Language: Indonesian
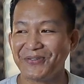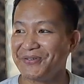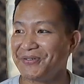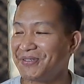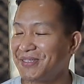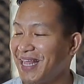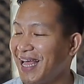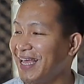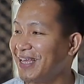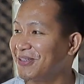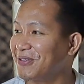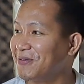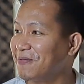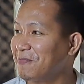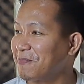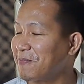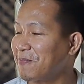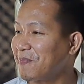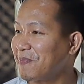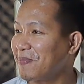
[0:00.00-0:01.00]
juta itu
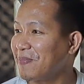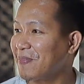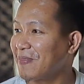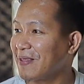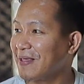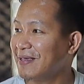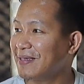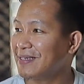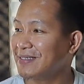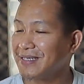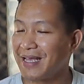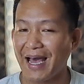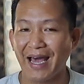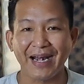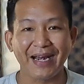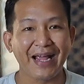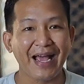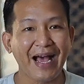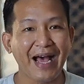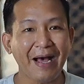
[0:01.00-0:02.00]

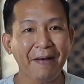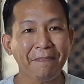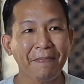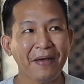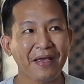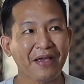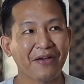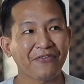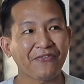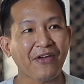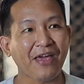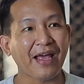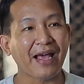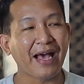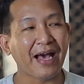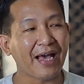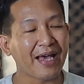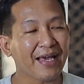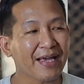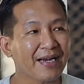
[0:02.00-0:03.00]
seharga apa ya?
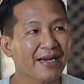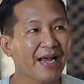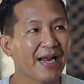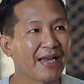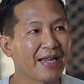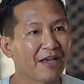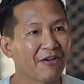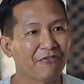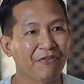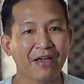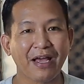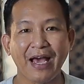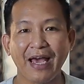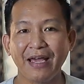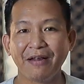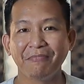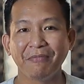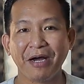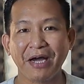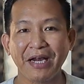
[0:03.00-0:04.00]
Vega R kali ya, Vega
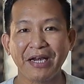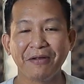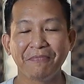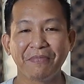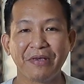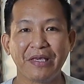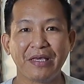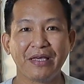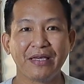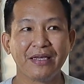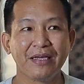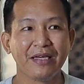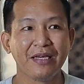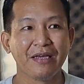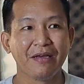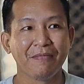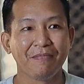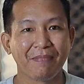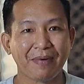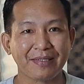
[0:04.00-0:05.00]
R bahkan lebih
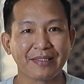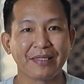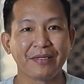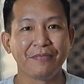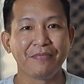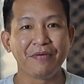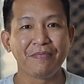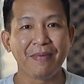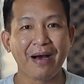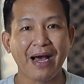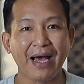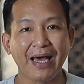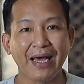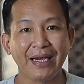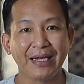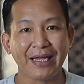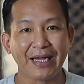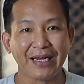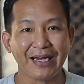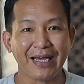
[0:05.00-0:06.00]
masih lebih
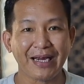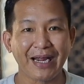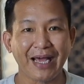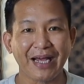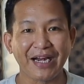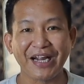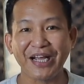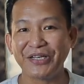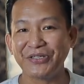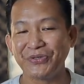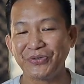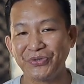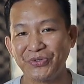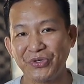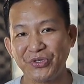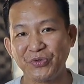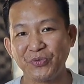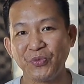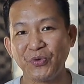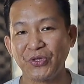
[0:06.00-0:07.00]
mahal ya dari harga
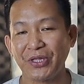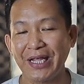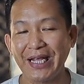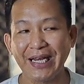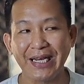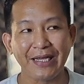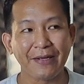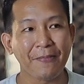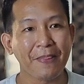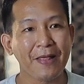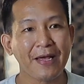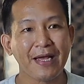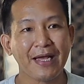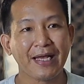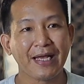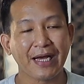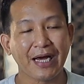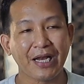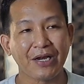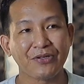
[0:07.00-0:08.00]
Zuzu Smooth ini
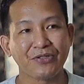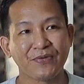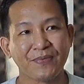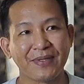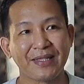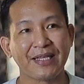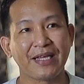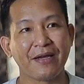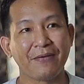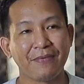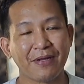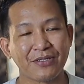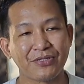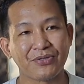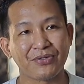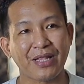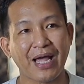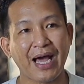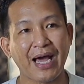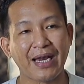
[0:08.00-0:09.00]
kalau cuma 13
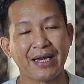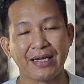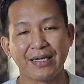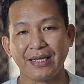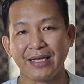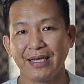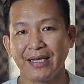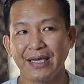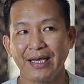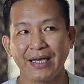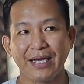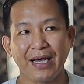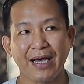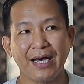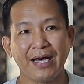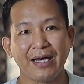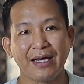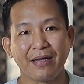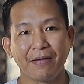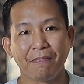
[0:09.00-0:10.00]
jutaan.
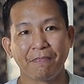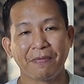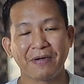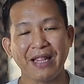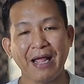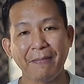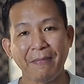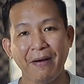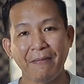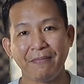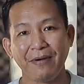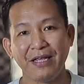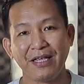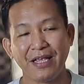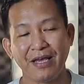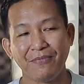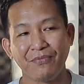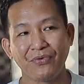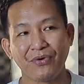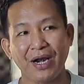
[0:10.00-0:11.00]
Uh, pertama
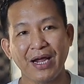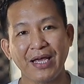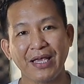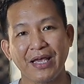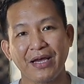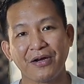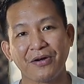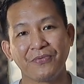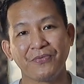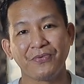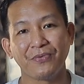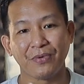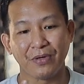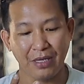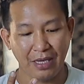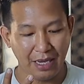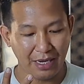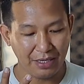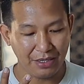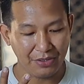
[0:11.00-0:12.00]
belinya murah, yang
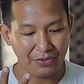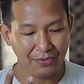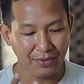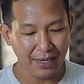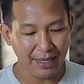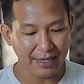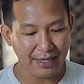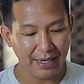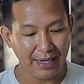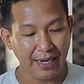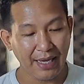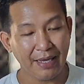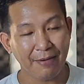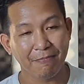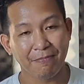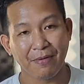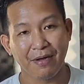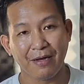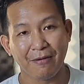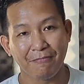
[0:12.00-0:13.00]
yang kedua
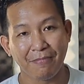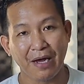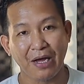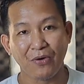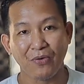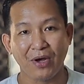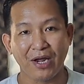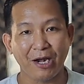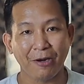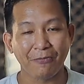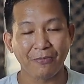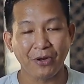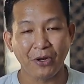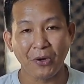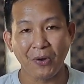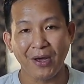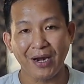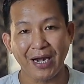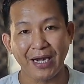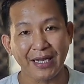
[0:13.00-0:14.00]
adalah eh,
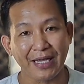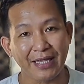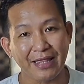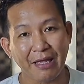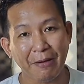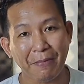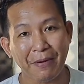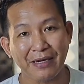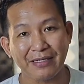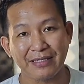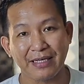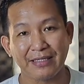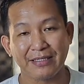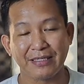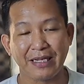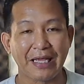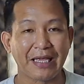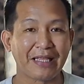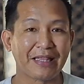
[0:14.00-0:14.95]
pengeluaran-pengeluaran uh, kita pada saat setelah